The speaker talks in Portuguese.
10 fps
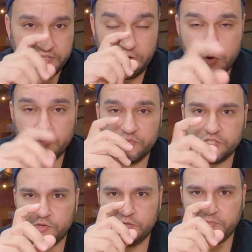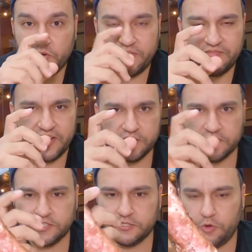Ter como você provar
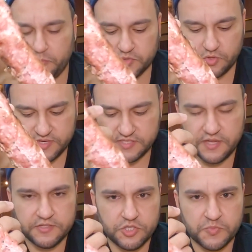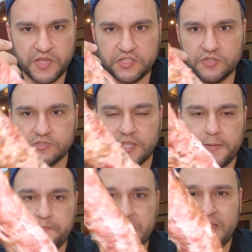várias opções, né? De espetinhos
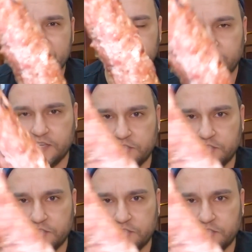aí. Esse aqui